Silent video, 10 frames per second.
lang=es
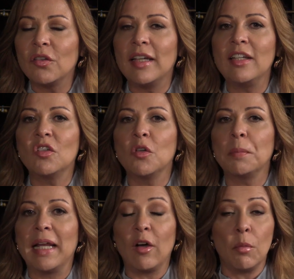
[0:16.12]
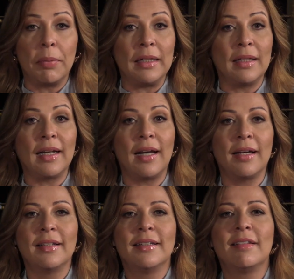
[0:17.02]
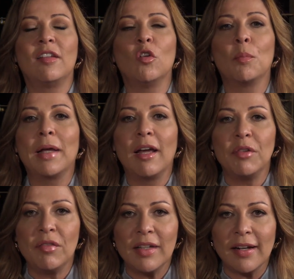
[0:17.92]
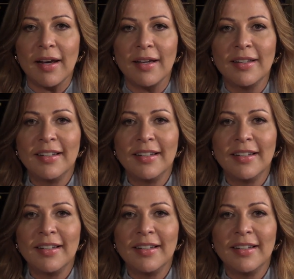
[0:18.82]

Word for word: se hizo para comprenderla, sino para vivirla.